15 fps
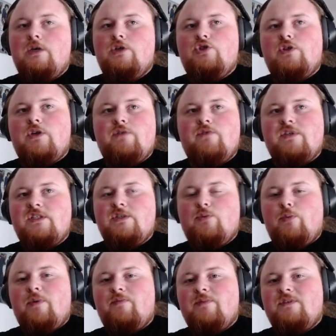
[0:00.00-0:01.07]
J'essaierai de voir si je
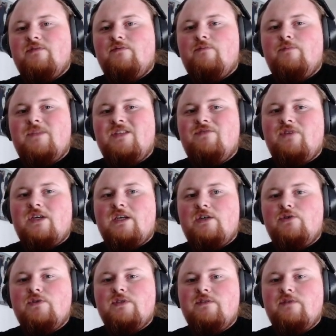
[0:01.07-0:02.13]
peux pas peut-être faire
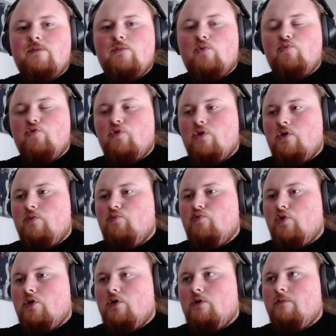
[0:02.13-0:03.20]
quelques événements pour, euh,
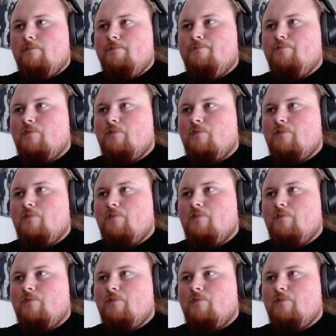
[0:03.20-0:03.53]
euh,